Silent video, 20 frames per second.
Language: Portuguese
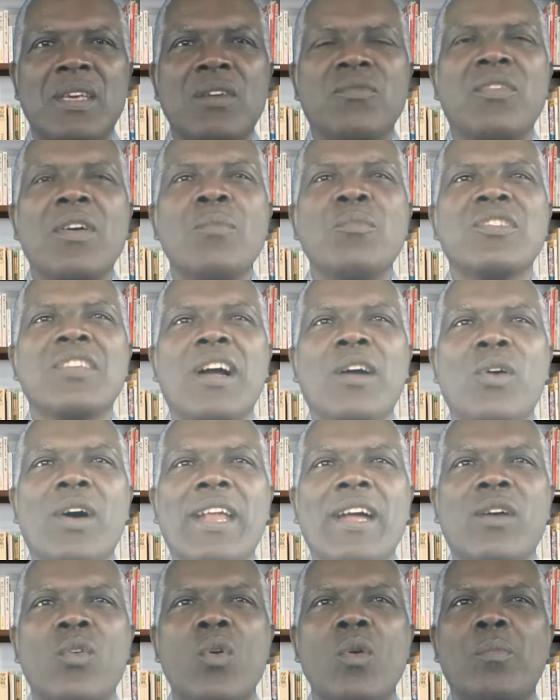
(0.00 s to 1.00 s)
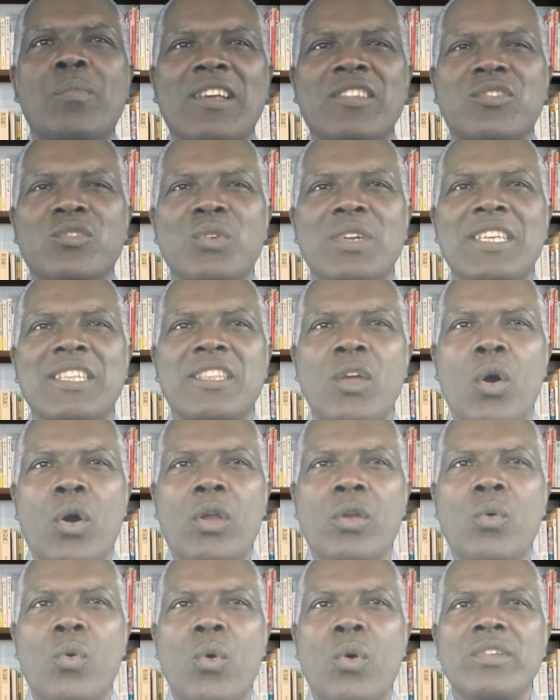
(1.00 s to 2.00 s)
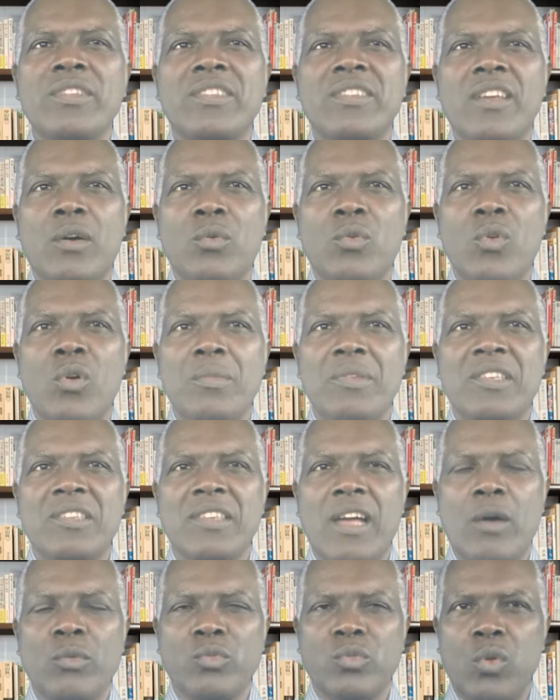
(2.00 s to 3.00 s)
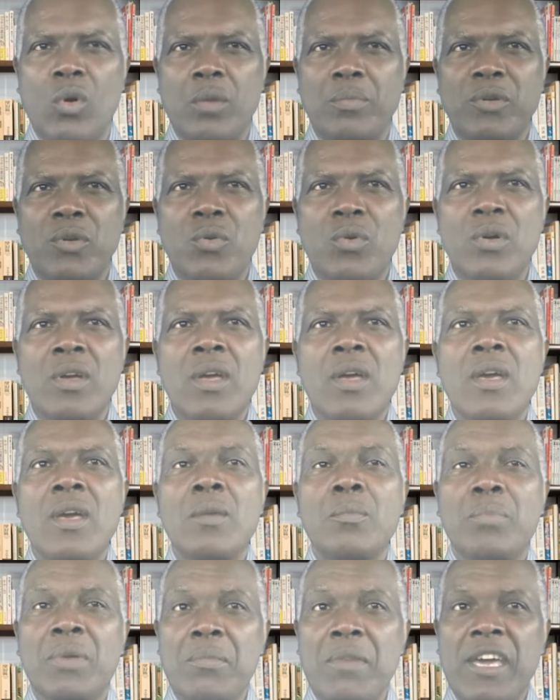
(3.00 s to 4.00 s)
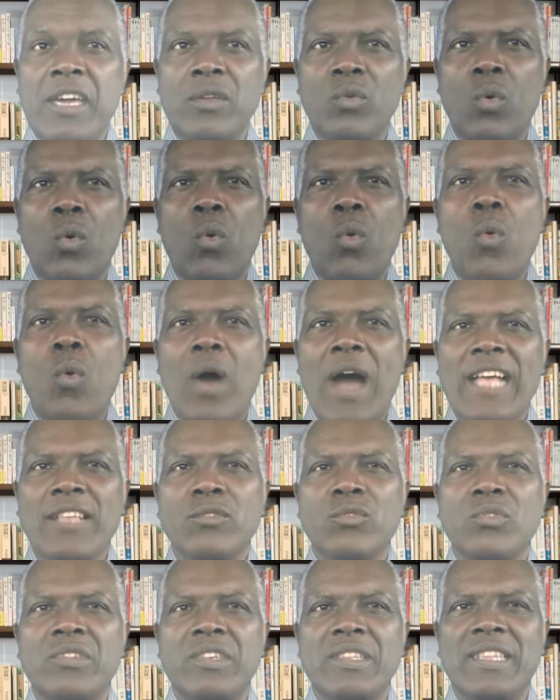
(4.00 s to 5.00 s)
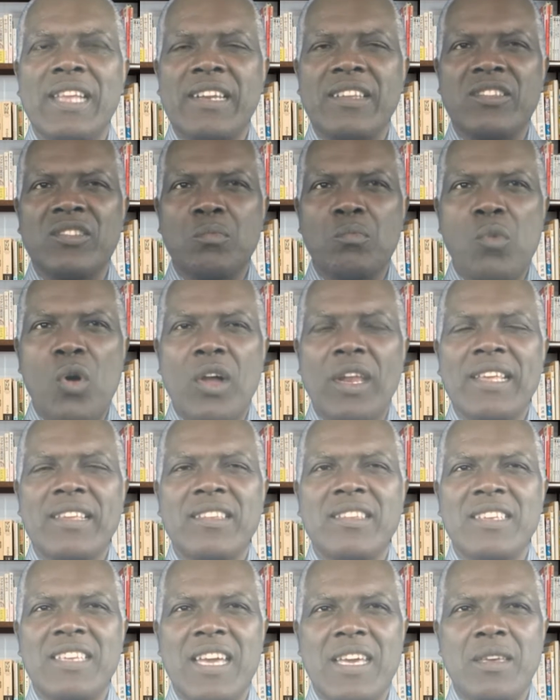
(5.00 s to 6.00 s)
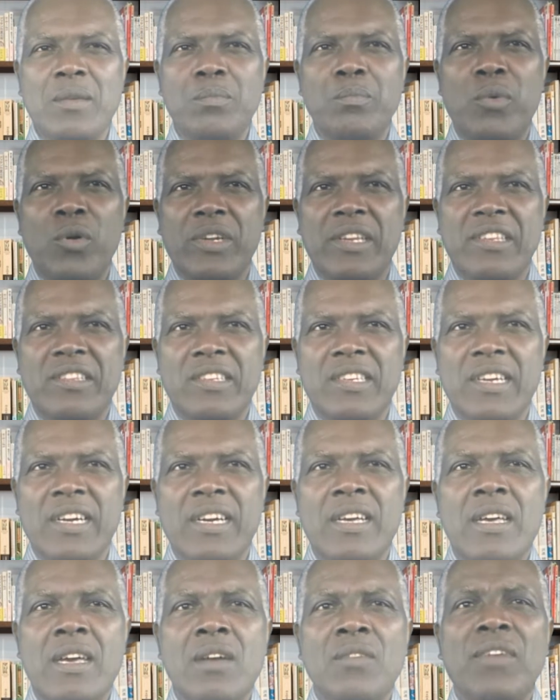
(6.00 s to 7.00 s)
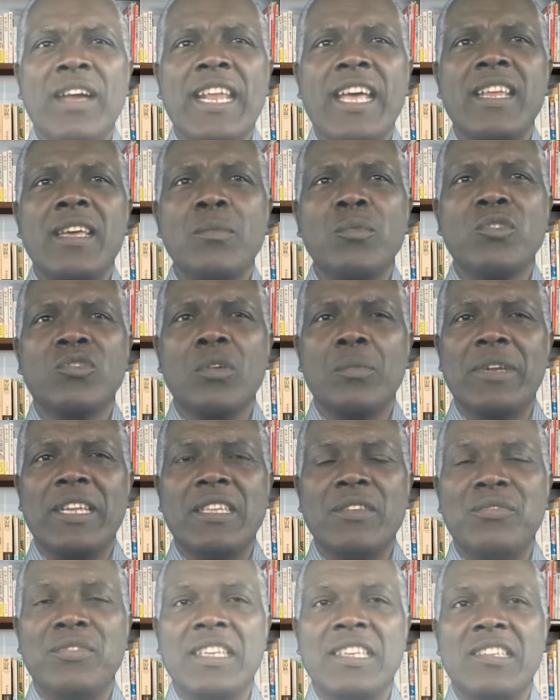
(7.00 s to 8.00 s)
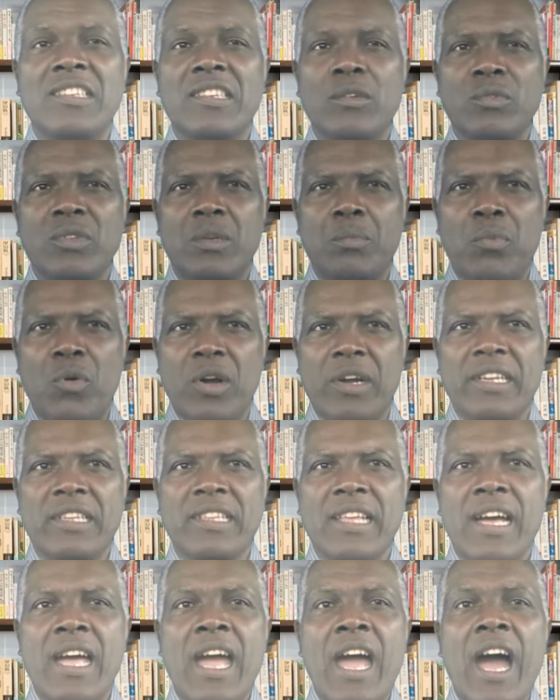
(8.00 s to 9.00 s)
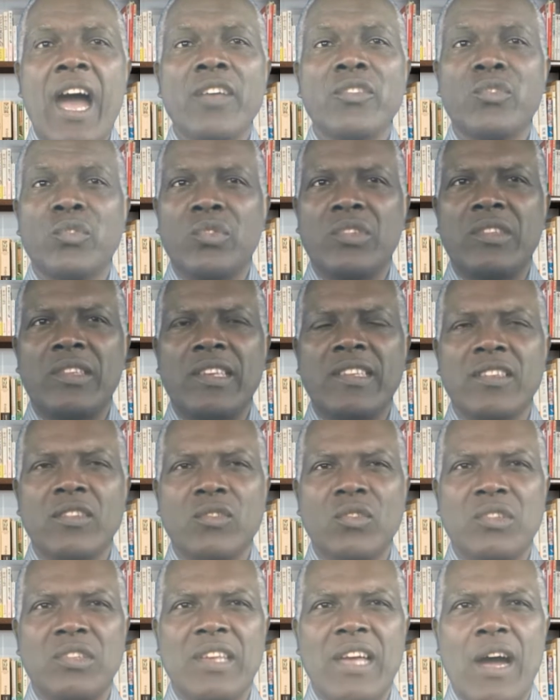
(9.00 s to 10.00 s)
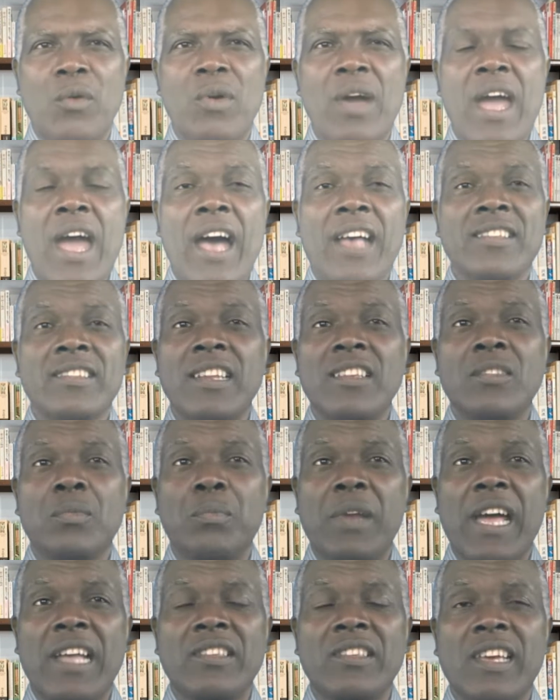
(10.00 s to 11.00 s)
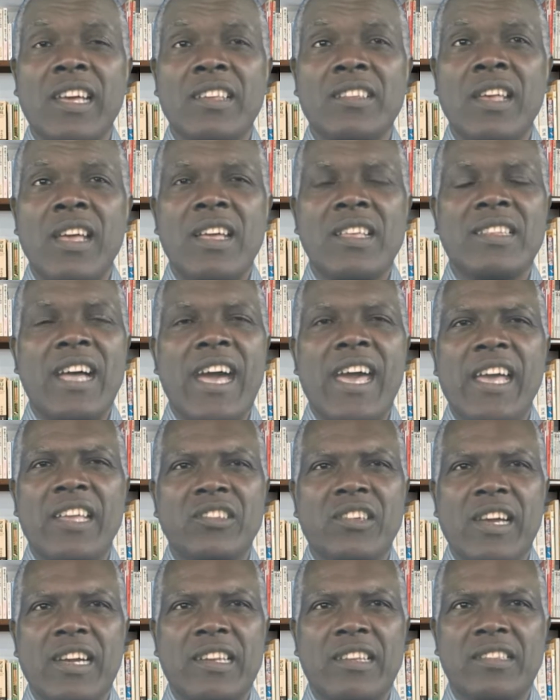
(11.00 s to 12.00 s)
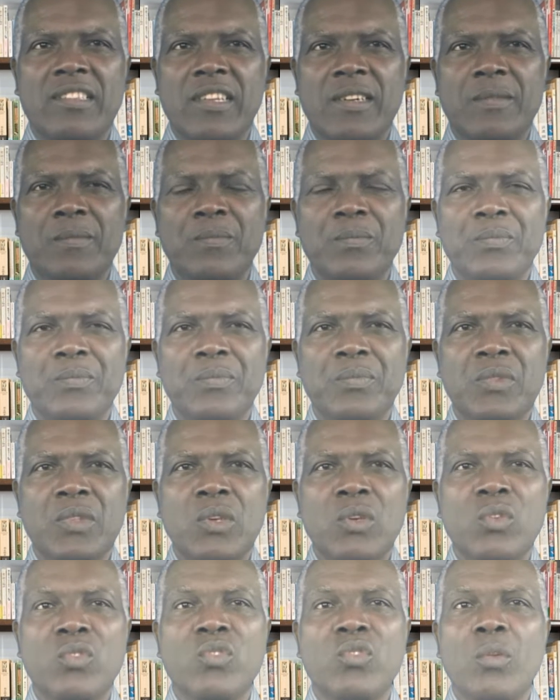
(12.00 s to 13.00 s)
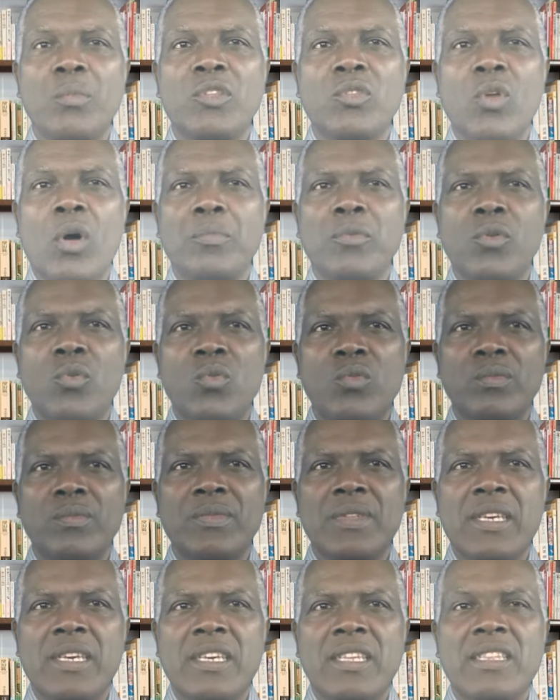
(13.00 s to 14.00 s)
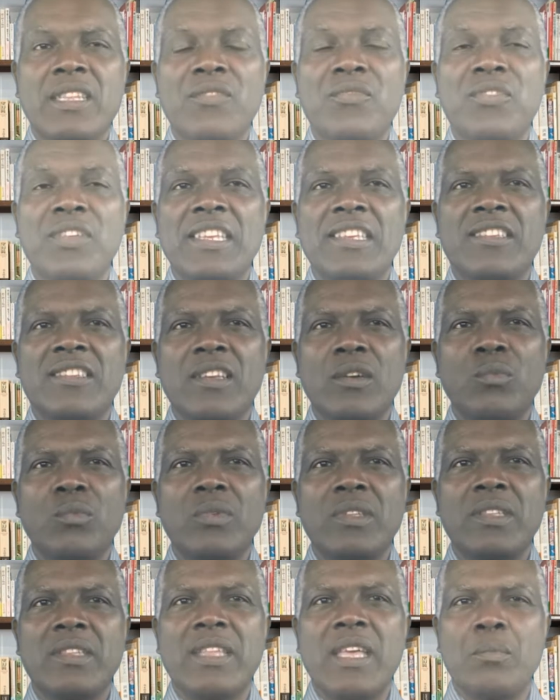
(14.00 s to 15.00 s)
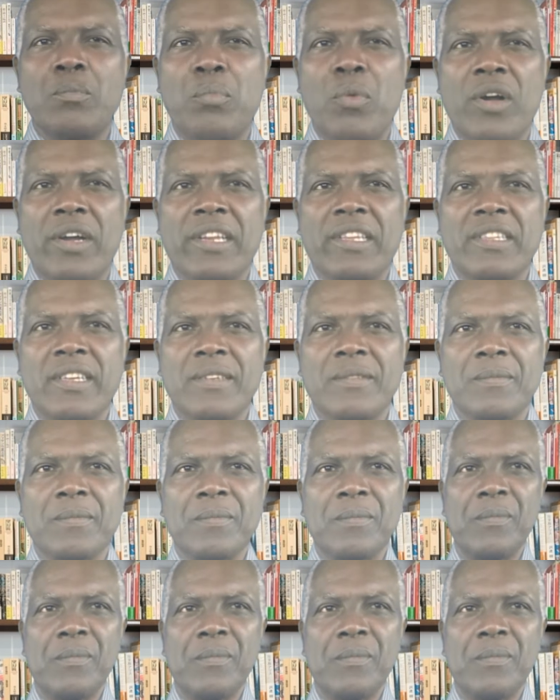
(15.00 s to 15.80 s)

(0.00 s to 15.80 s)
Vamos agora com o pastor e teólogo Ociel Gomes ao tópico Primeiro, o ato de dar esmolas e a hipocrisia. Falaremos sobre a definição de hipócrita, a justiça social, as três práticas da ética cristã. Subtópico 1. Definição de hipócrita.